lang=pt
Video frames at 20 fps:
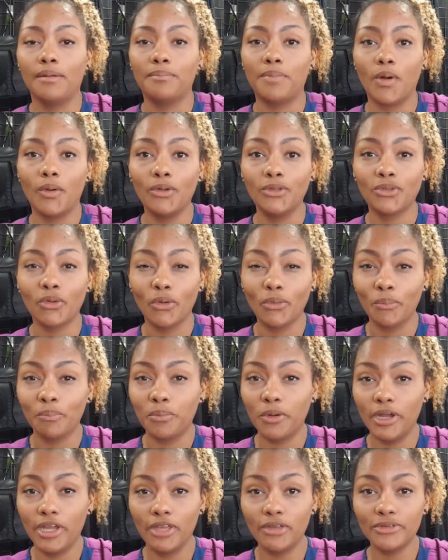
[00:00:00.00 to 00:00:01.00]
Bom, eu tô um
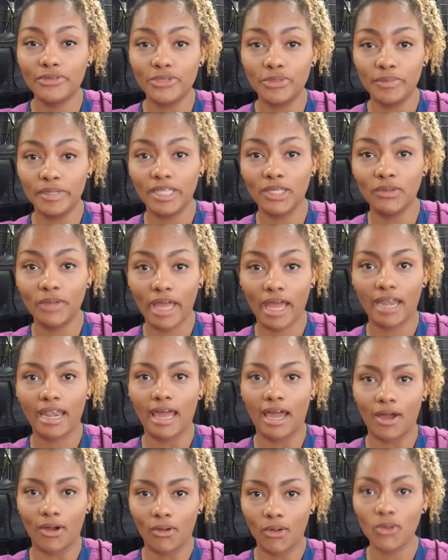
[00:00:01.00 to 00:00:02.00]
pouquinho sumida do
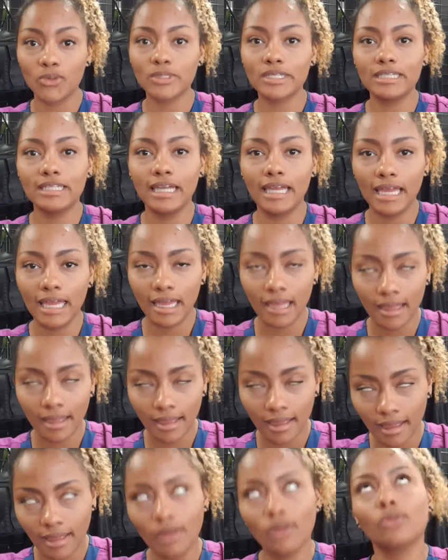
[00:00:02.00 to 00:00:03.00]
canal, eu
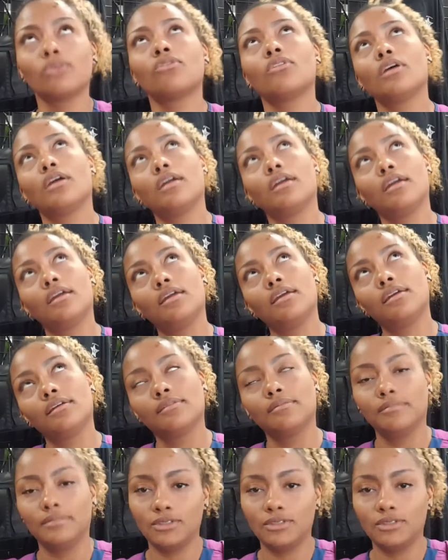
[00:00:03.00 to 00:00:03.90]
sei, eu sei.